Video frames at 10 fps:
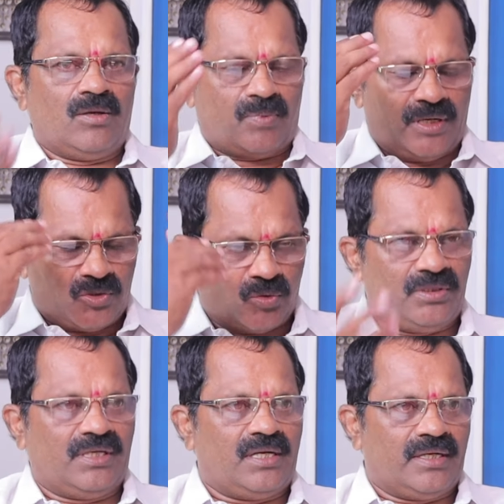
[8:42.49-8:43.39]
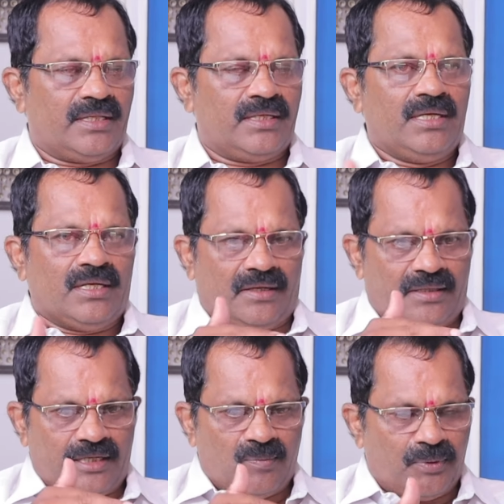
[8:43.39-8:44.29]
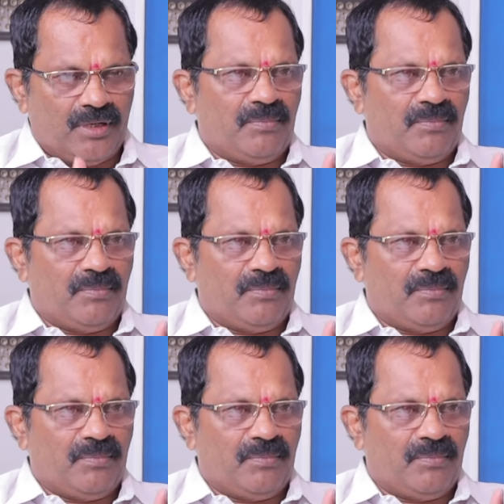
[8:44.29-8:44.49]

பல சொத்துக்கள் இருக்குது இதை எப்படி